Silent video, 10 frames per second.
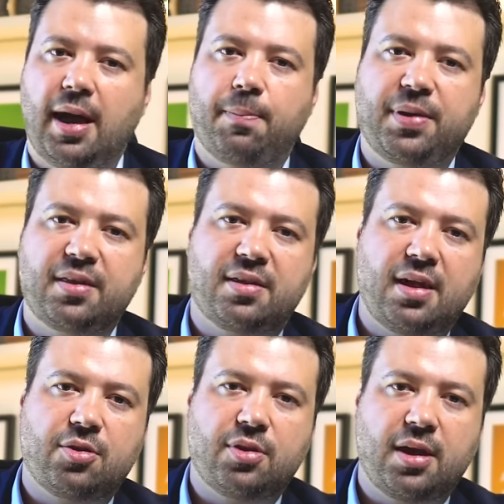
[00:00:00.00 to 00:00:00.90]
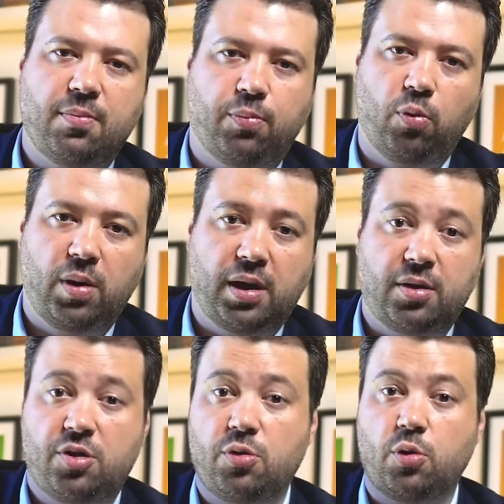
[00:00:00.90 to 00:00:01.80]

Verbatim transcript: a presidente da República de